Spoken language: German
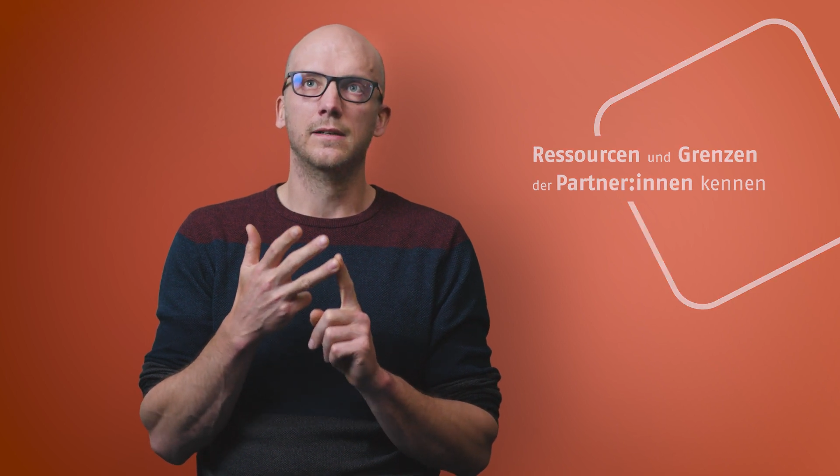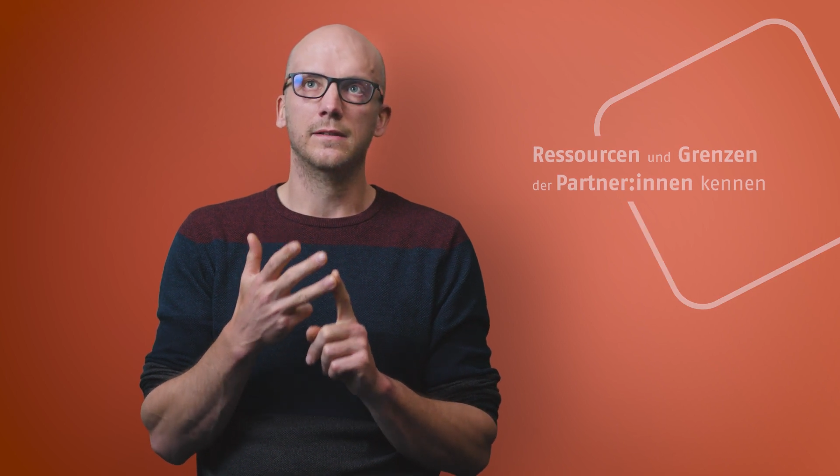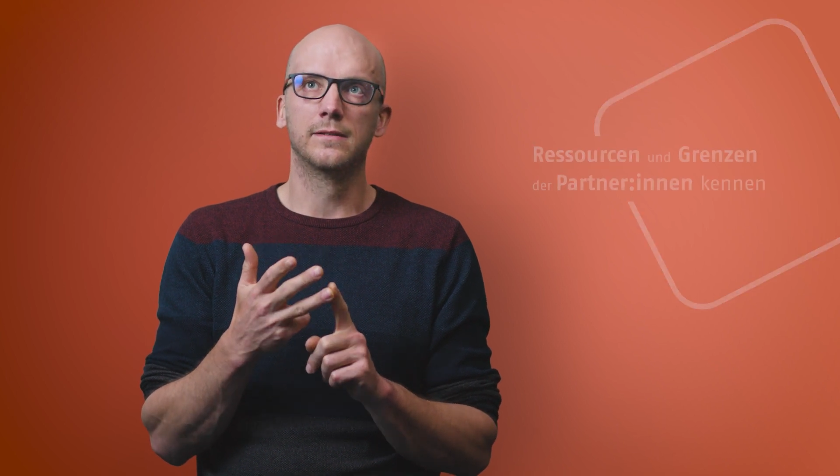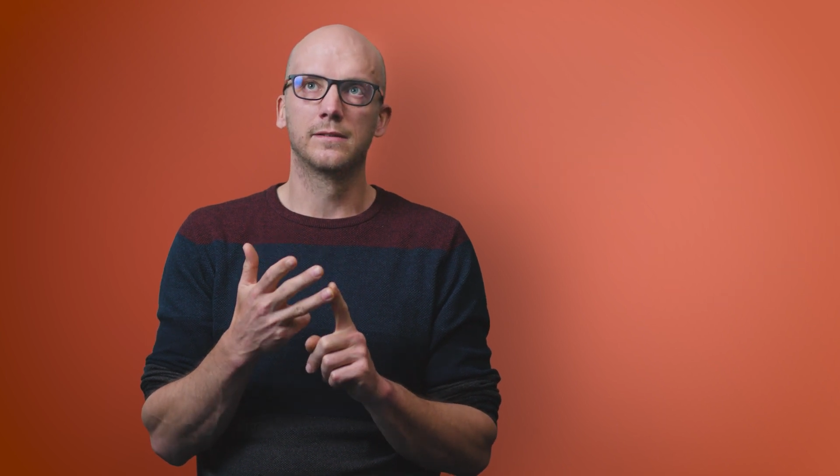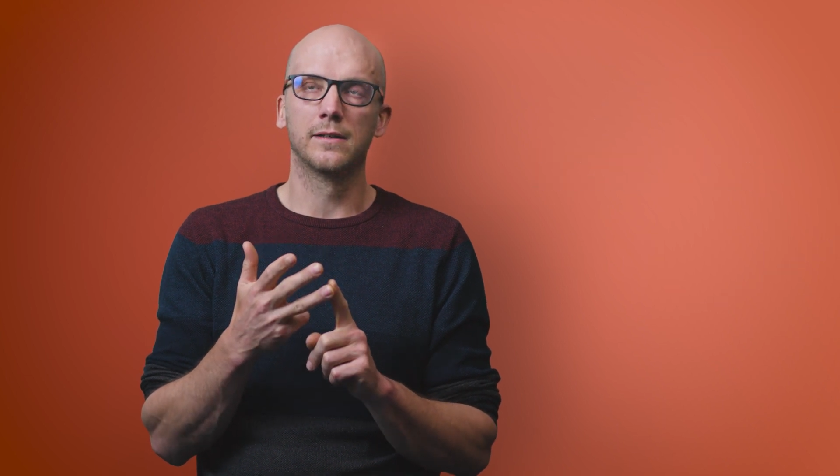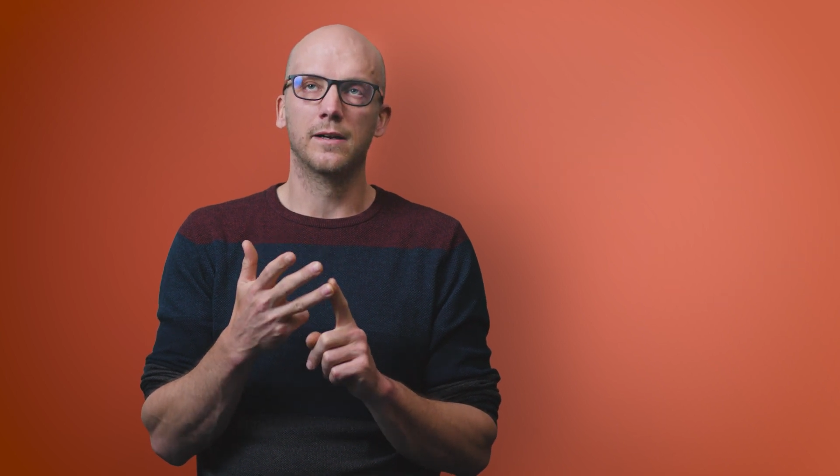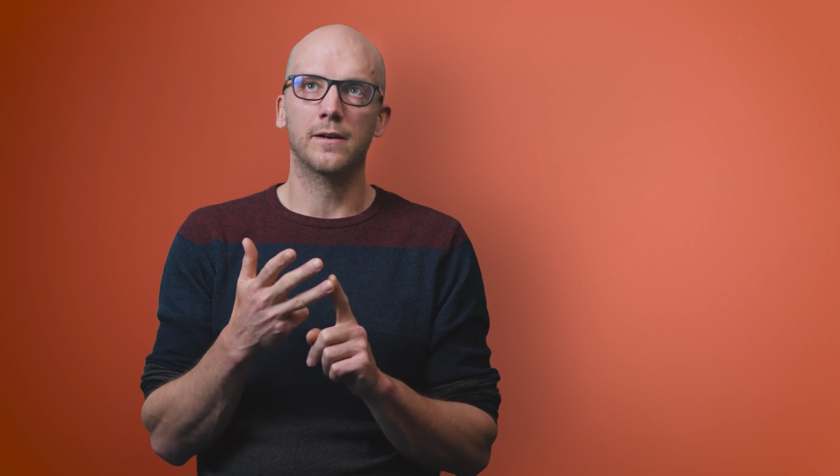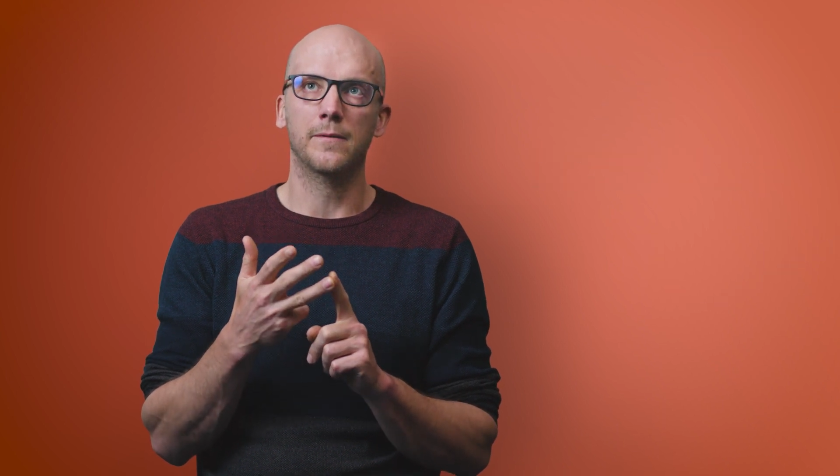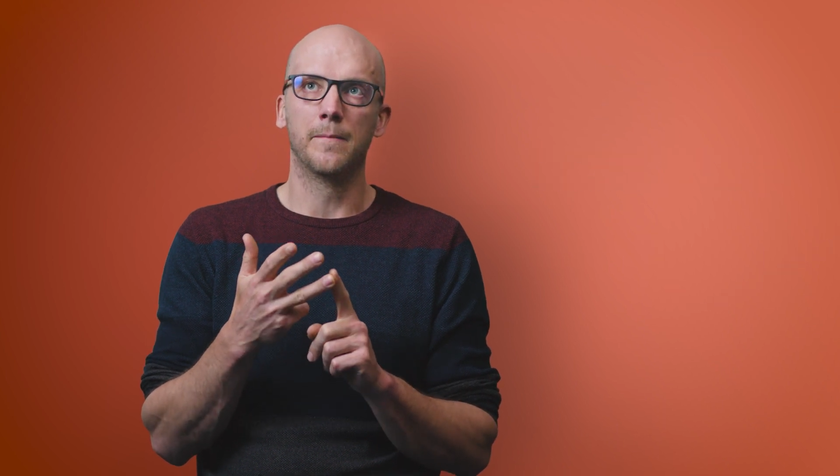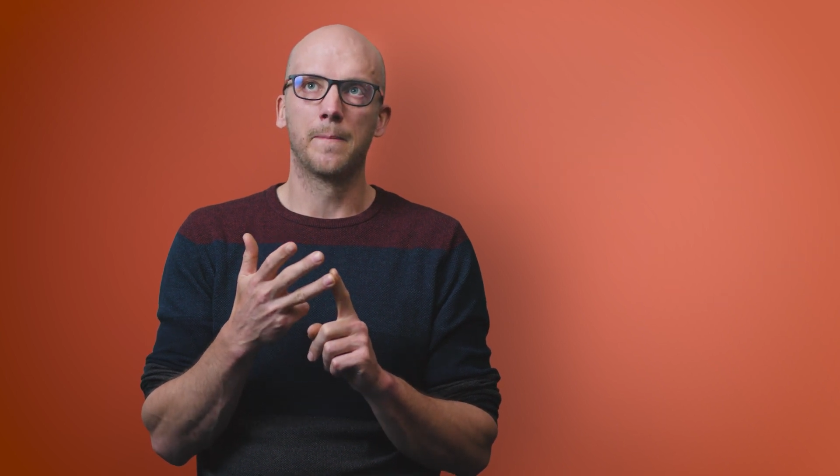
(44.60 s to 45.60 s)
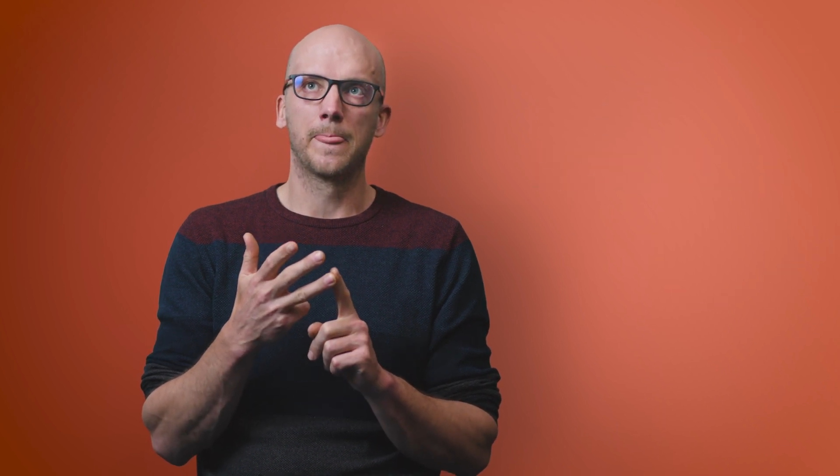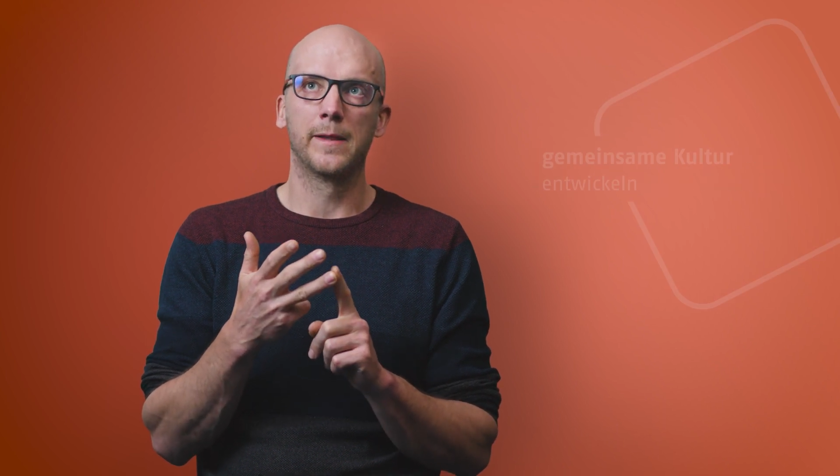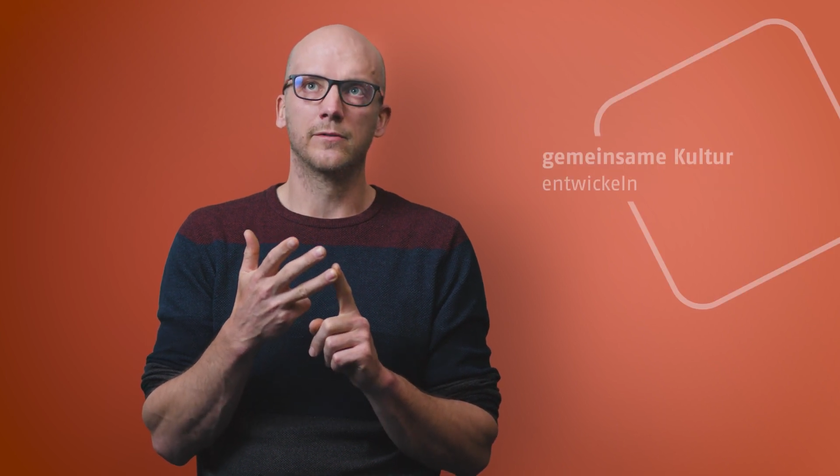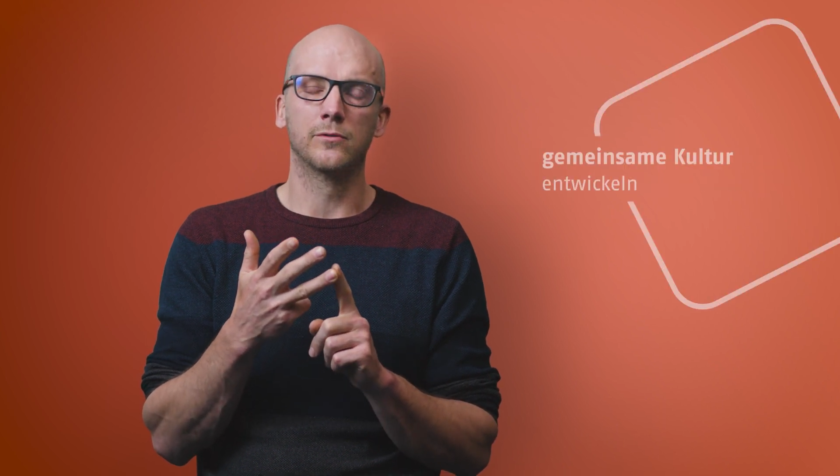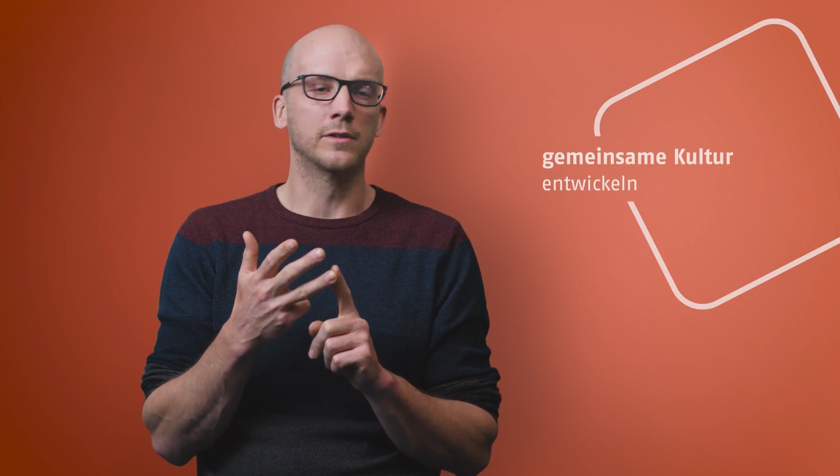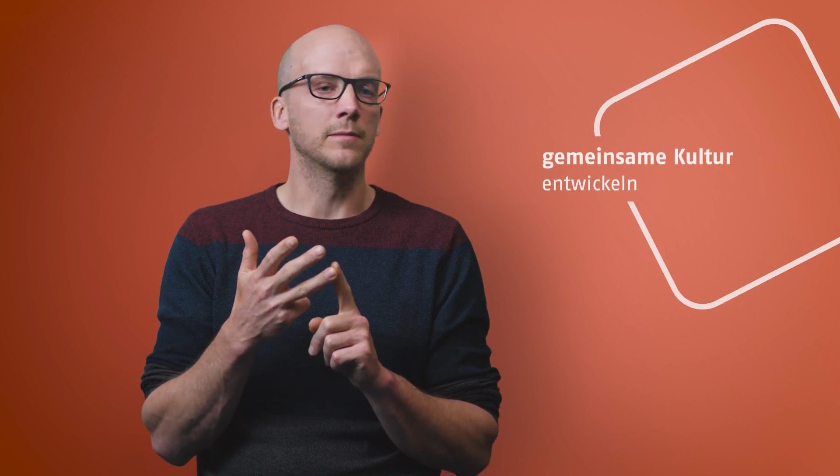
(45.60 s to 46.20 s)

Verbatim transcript: ist ähm, so eine